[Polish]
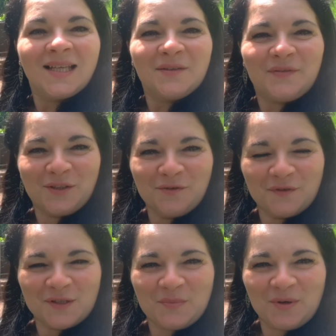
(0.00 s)
Witam
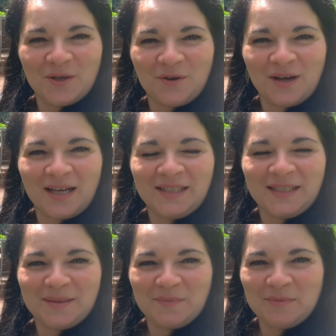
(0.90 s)
Was moi kochani
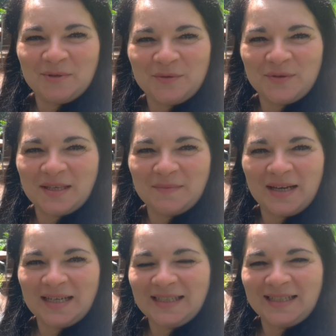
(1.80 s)
na moim śląskim
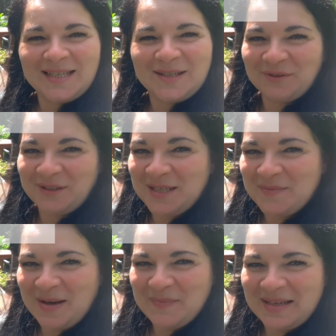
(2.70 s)
kanale Słodki
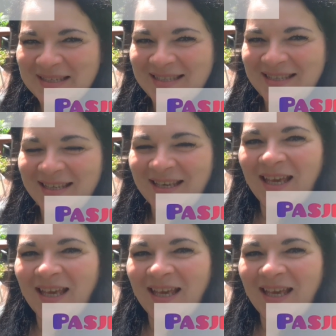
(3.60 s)
Smak Pasji.